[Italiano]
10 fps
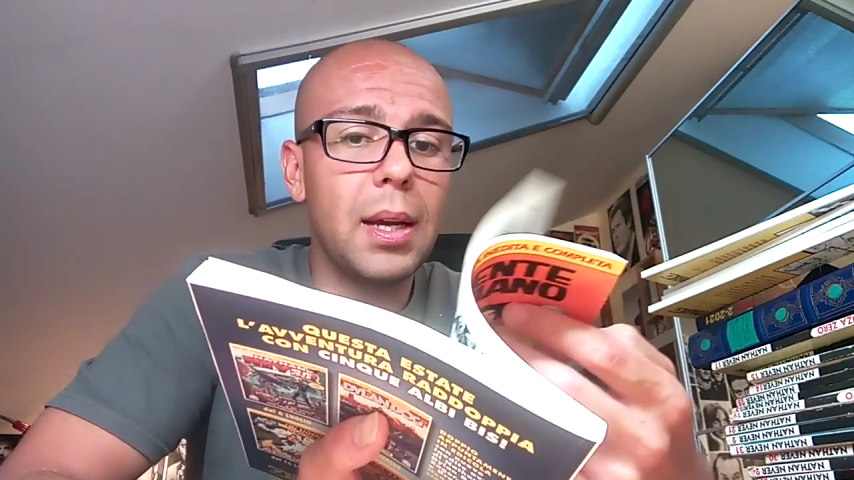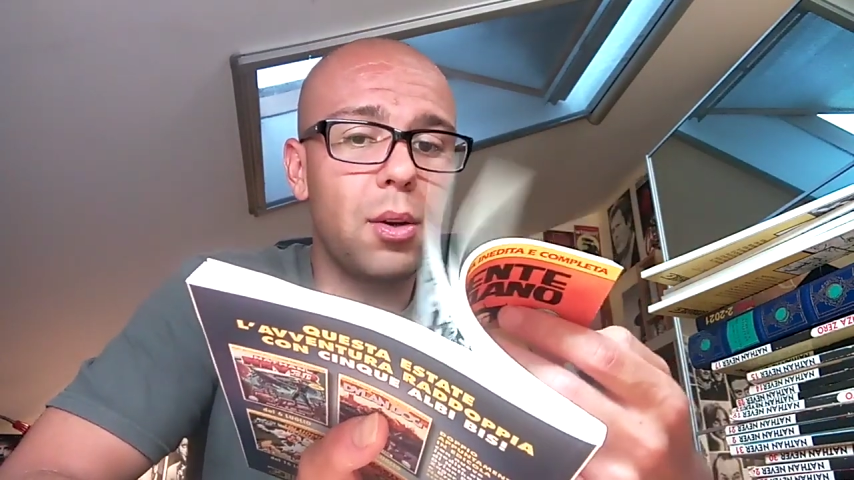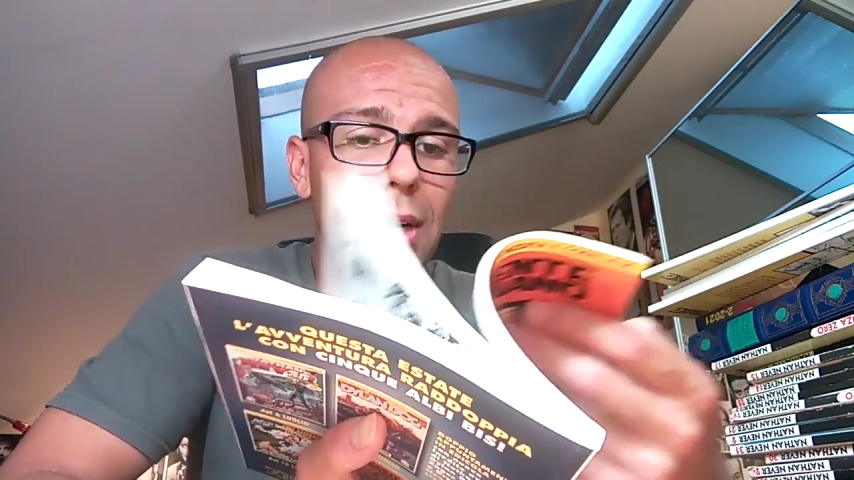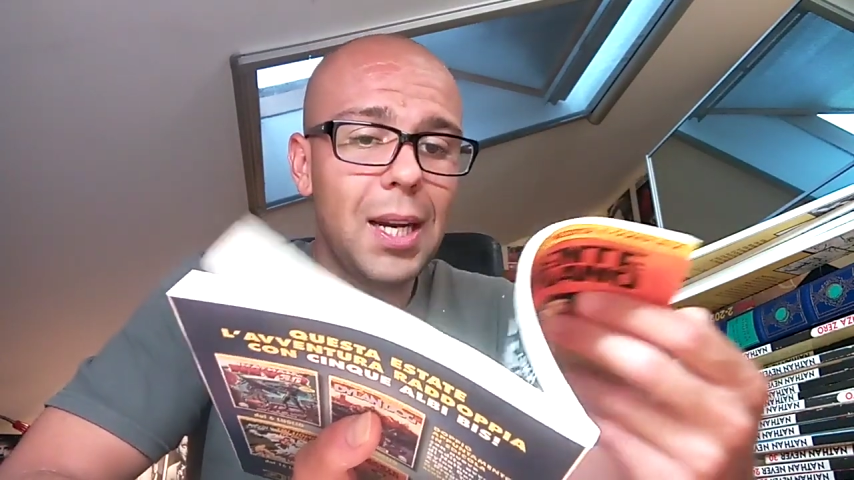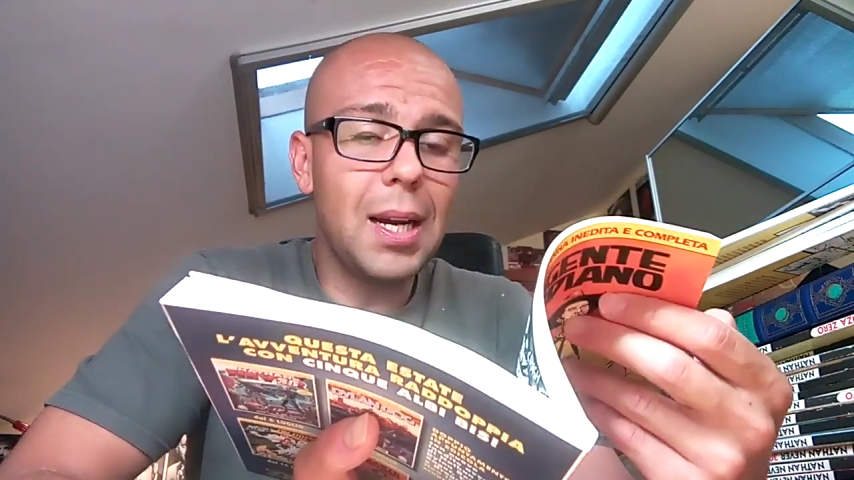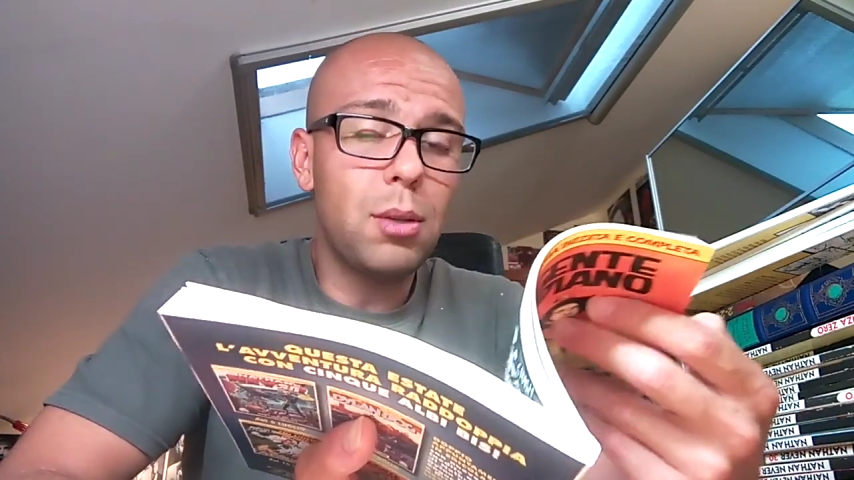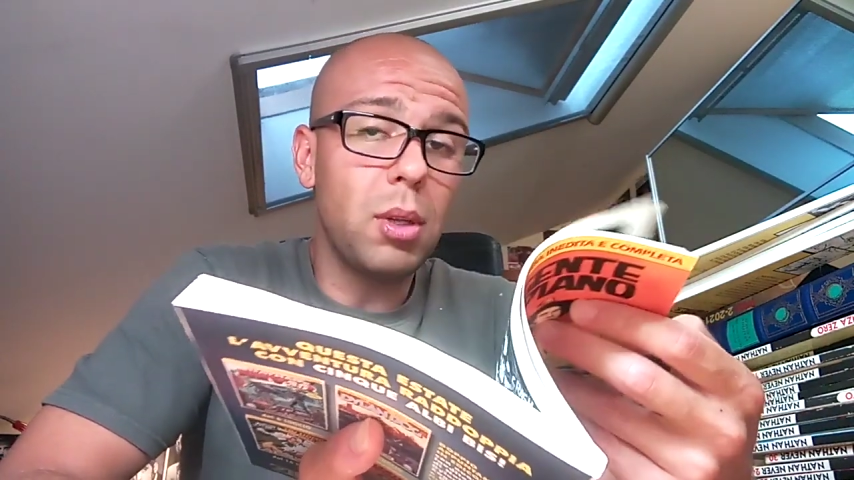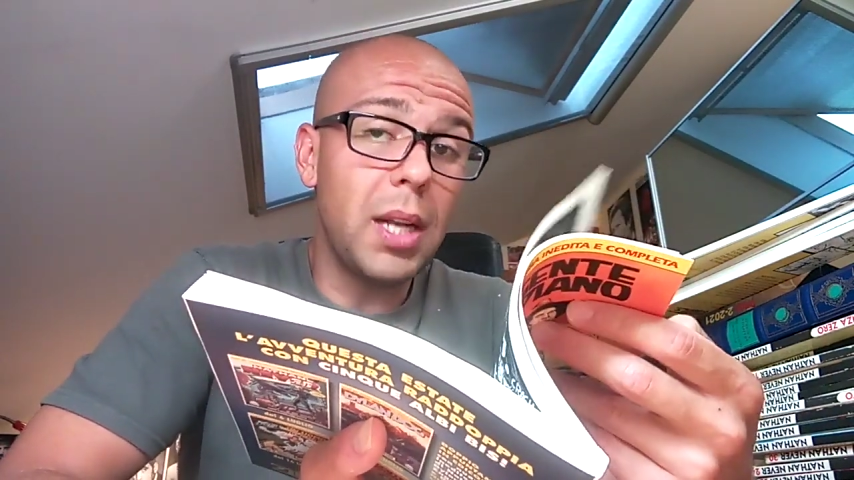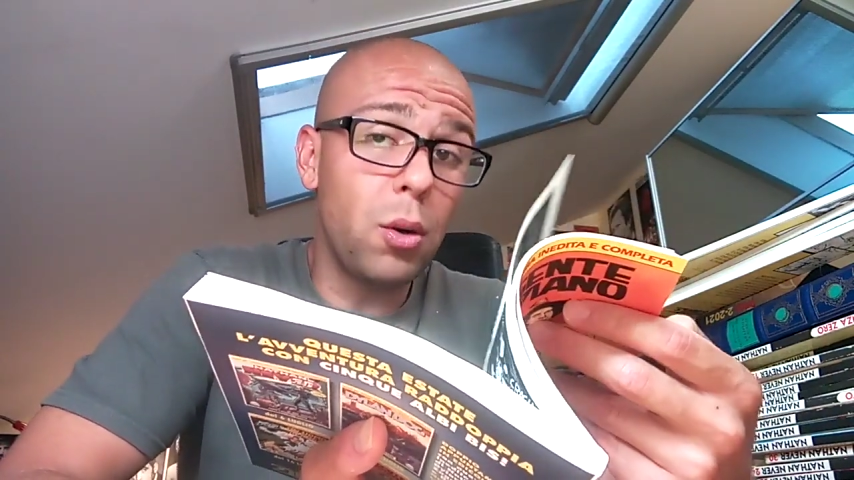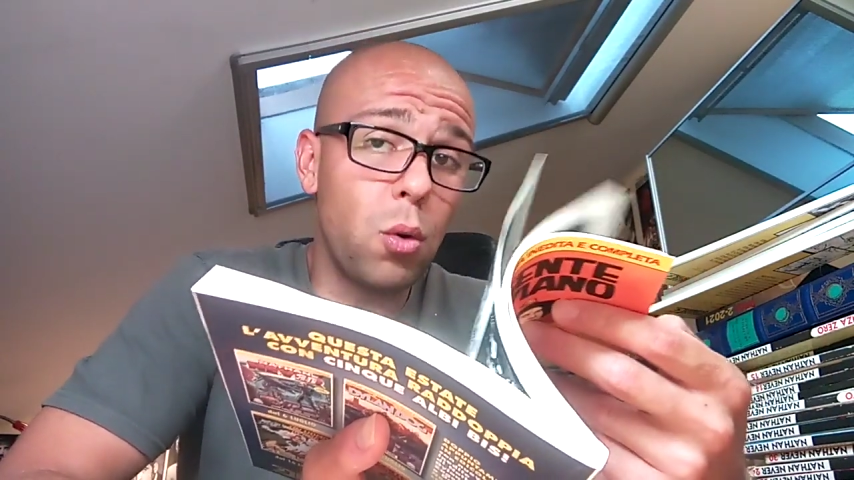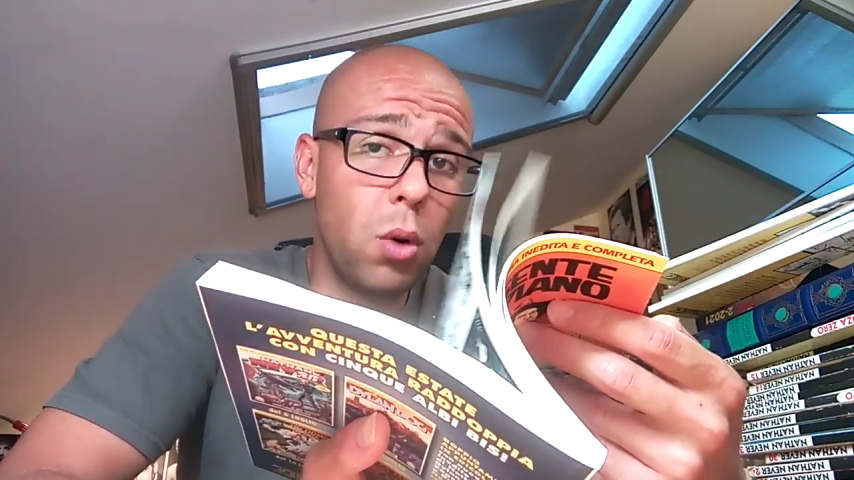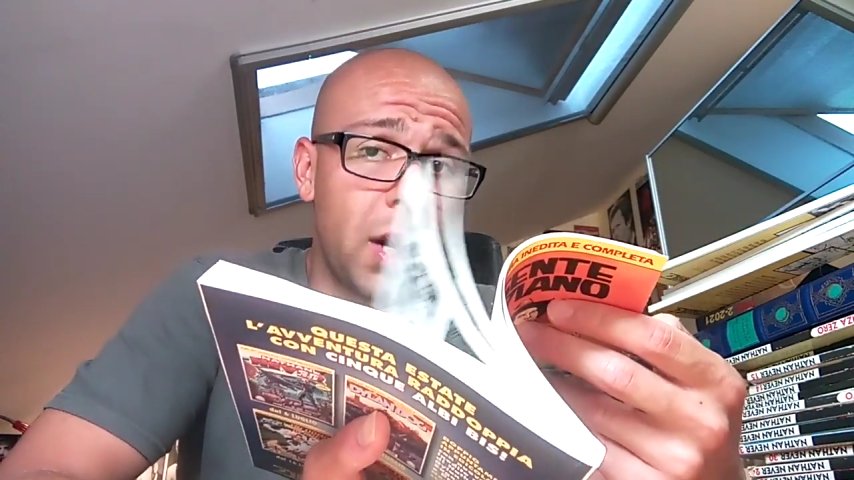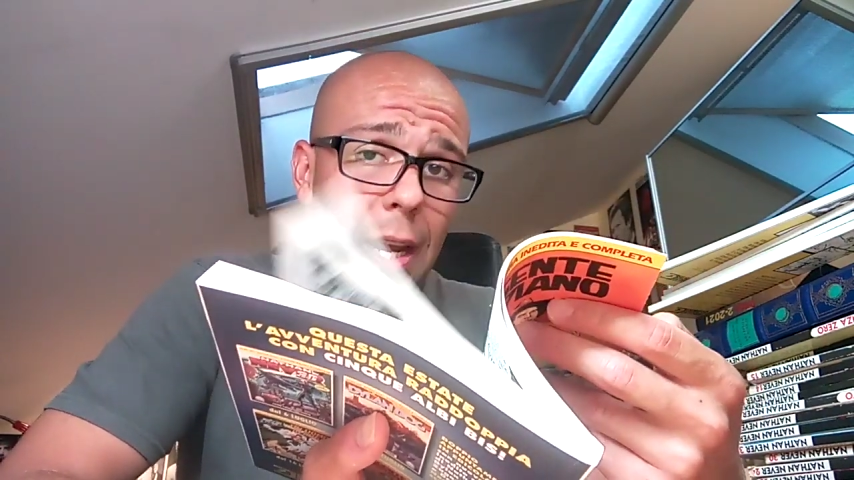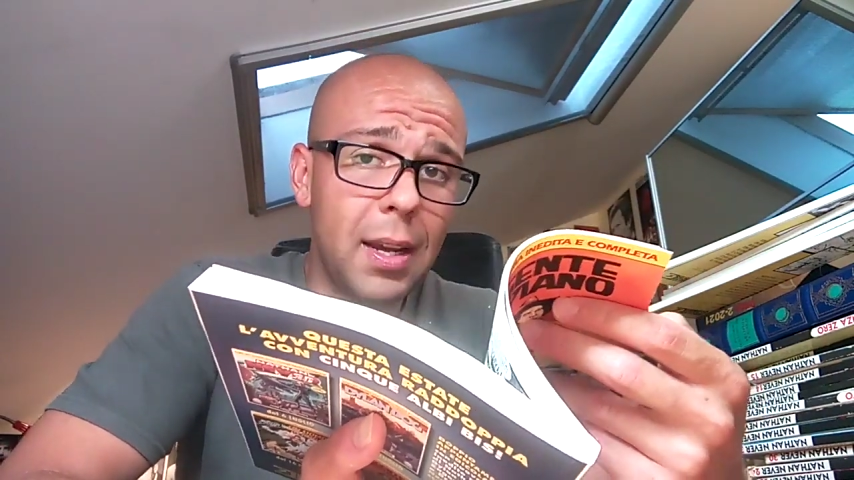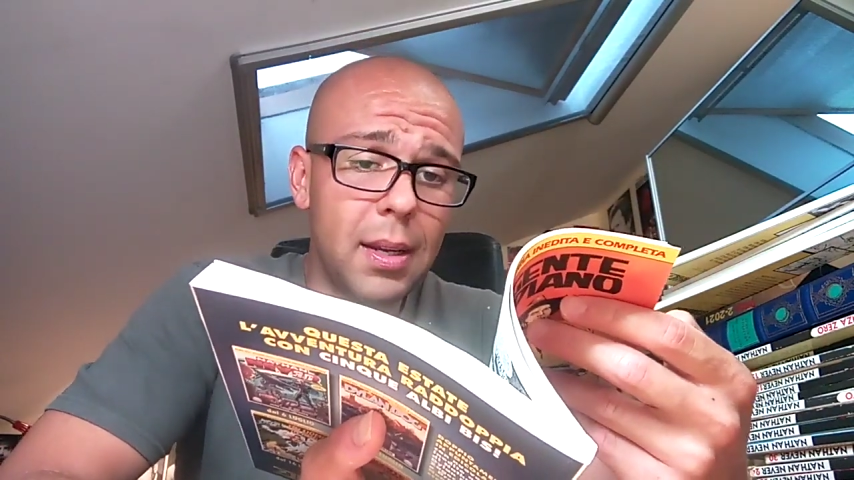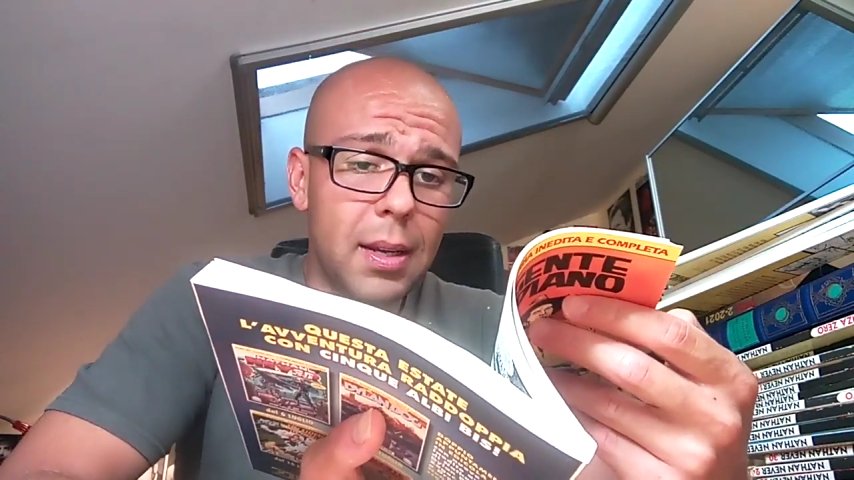collegato ad alcunché